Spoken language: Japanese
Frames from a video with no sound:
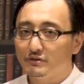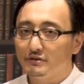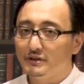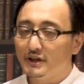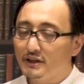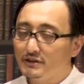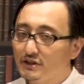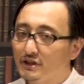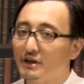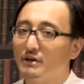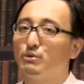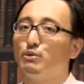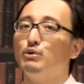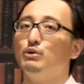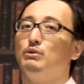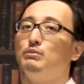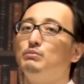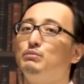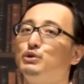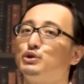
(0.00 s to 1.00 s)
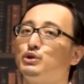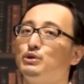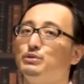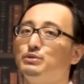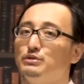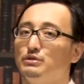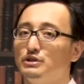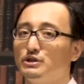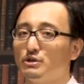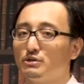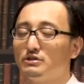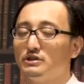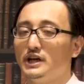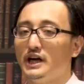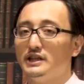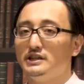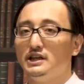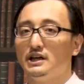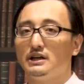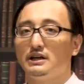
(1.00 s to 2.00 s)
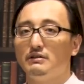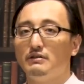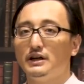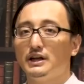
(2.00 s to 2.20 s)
なぜかこう元風俗街に現